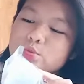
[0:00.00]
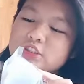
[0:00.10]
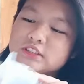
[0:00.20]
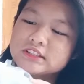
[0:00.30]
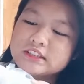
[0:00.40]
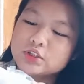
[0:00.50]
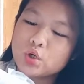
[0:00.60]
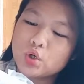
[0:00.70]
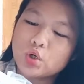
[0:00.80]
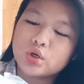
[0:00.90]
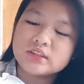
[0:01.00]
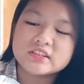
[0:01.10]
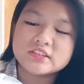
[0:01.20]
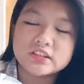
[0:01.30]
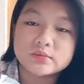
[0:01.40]
siya dito,
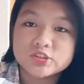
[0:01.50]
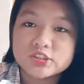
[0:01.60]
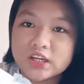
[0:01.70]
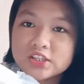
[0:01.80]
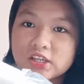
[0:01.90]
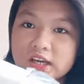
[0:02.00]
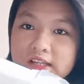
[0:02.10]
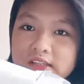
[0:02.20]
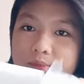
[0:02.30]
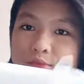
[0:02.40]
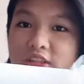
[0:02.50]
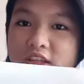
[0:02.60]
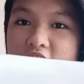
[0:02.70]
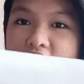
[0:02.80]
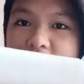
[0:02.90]
isustick mo siya dyan. Tapos,
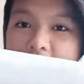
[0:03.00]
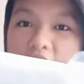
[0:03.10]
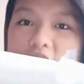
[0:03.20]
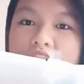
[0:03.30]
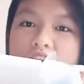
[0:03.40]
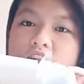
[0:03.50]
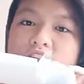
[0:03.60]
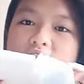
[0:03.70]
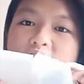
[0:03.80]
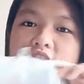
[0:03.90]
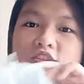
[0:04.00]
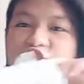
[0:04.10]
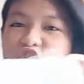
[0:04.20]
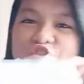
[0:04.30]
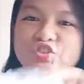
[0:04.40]
ayan na siya.
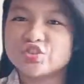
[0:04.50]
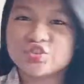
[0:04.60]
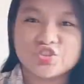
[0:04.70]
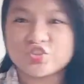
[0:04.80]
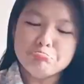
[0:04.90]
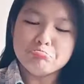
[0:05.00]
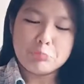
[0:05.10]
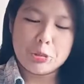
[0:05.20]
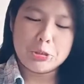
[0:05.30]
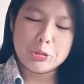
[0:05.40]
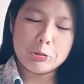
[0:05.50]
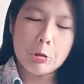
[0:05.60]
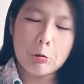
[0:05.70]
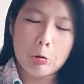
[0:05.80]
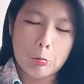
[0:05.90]
Shhh!
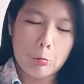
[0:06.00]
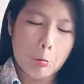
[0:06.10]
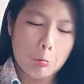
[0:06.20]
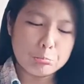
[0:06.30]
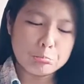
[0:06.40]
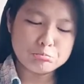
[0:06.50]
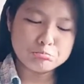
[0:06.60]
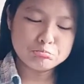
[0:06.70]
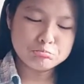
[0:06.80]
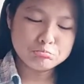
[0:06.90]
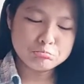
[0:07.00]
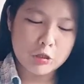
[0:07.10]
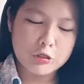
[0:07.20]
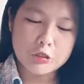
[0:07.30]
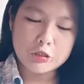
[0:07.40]
Naiiyak ako.
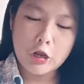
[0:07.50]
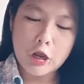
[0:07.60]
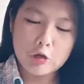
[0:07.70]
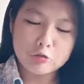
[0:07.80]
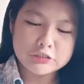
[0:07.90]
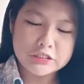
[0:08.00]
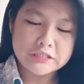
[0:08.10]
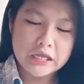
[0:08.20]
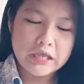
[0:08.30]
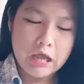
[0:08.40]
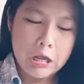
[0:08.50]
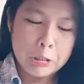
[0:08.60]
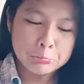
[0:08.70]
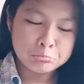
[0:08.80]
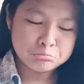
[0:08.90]
Kaiiyak ako sa saya.
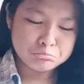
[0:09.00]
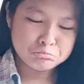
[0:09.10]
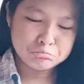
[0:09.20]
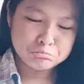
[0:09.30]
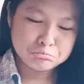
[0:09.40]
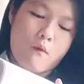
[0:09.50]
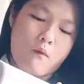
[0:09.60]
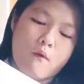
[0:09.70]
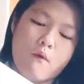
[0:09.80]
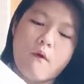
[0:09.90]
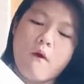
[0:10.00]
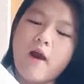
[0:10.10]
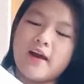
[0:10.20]
Oh!